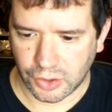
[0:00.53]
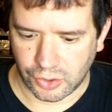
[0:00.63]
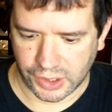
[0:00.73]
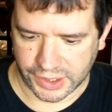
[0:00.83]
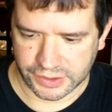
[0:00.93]

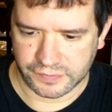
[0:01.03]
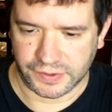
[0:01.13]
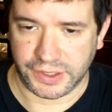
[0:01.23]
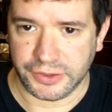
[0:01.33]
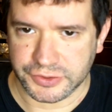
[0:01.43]
Hola oh, gente,
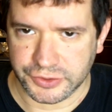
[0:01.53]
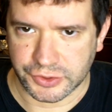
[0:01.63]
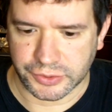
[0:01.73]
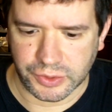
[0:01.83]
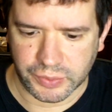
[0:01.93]
Fernando, yo
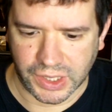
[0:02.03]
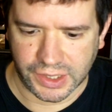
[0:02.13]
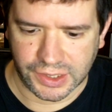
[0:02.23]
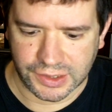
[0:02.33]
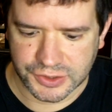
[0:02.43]
otro video para el
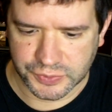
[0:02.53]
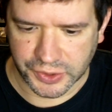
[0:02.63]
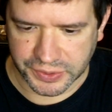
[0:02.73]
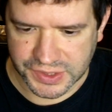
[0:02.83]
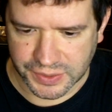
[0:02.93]
canal de
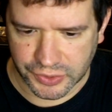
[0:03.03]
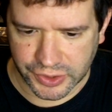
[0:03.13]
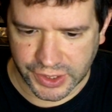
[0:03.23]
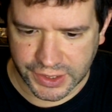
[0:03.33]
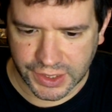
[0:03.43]
Supervivencia
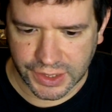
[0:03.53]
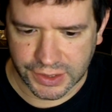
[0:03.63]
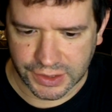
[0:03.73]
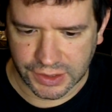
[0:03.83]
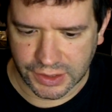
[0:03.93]

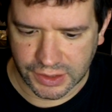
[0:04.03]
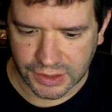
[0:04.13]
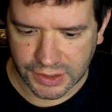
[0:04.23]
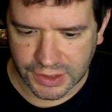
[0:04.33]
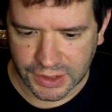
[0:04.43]
Moderna
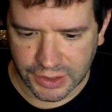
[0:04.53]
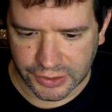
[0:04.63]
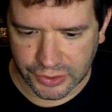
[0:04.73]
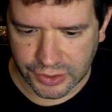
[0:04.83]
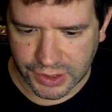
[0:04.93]
y
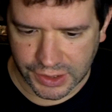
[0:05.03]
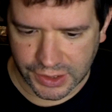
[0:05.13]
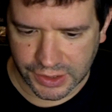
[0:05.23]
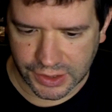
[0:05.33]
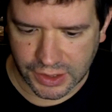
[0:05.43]
no
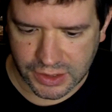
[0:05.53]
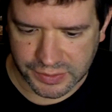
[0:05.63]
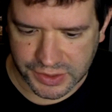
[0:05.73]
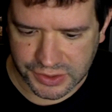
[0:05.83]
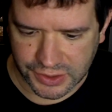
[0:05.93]
quería dejar de
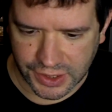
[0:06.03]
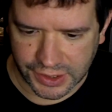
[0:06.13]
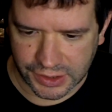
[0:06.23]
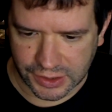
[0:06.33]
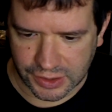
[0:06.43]
mencionar
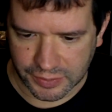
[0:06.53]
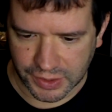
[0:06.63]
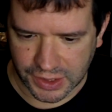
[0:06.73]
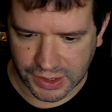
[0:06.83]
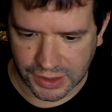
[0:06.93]
este
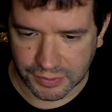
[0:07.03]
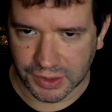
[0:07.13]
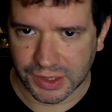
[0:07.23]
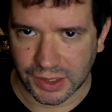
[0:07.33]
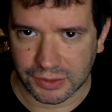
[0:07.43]
tema que me
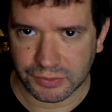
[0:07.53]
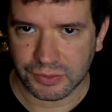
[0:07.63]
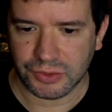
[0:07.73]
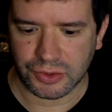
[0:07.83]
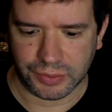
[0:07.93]
están
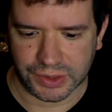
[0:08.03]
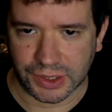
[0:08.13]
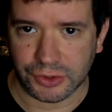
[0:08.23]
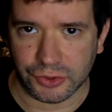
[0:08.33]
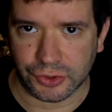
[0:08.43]

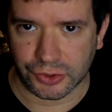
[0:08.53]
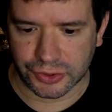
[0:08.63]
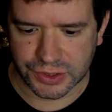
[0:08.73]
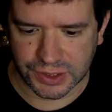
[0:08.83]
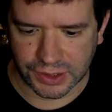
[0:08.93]
comentando
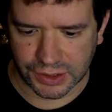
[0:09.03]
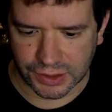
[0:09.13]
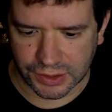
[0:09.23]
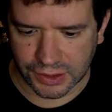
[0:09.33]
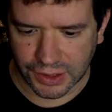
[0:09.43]
todos
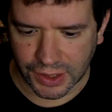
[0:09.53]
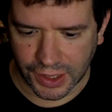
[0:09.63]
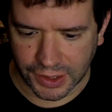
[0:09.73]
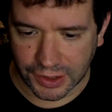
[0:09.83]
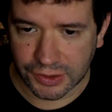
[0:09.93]
en,
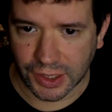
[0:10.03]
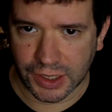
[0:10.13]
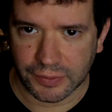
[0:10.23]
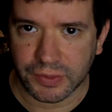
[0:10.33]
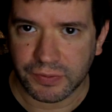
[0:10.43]

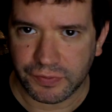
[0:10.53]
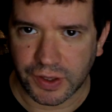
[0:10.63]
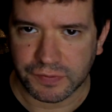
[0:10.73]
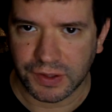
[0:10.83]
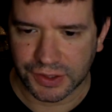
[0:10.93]
Instagram,
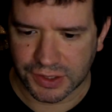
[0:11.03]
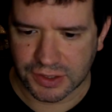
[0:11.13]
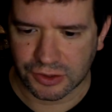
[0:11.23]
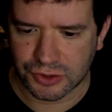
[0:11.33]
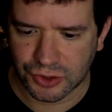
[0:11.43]

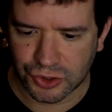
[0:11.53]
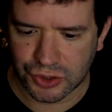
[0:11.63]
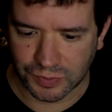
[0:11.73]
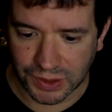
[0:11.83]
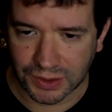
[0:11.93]

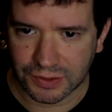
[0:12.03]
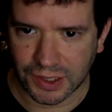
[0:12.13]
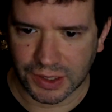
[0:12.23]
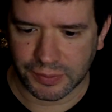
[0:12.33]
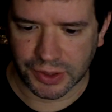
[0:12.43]
Ferfal308, mi
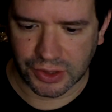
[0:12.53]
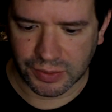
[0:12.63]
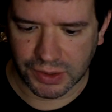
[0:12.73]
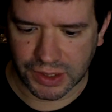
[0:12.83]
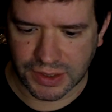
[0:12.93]
Instagram, para los
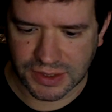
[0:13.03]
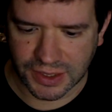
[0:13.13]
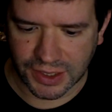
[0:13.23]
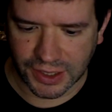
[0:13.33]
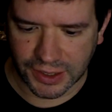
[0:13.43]
que me quieren
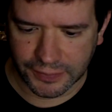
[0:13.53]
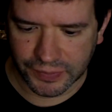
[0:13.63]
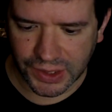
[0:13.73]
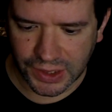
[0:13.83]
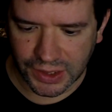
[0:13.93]
seguir ahí.